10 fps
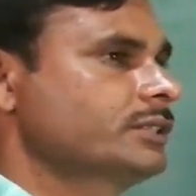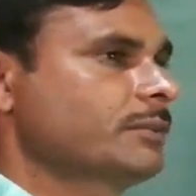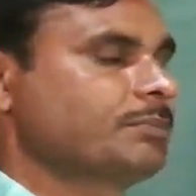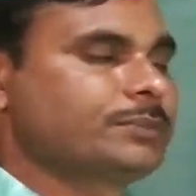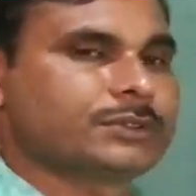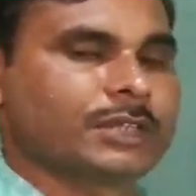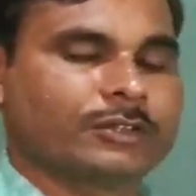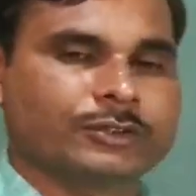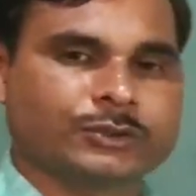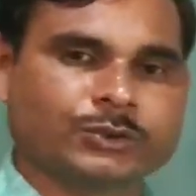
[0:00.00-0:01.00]
जब
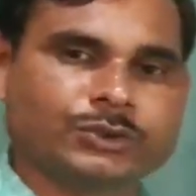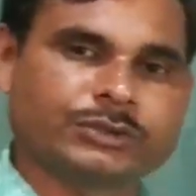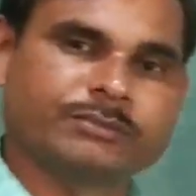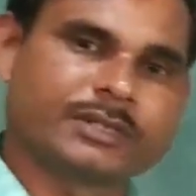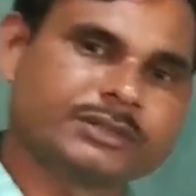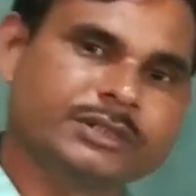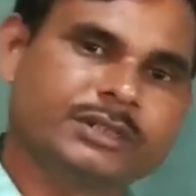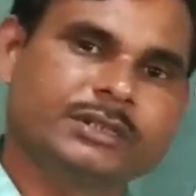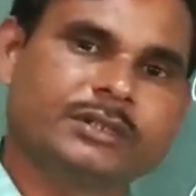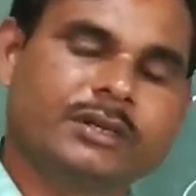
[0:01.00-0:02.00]
संयुक्त सूक्ष्मदर्शी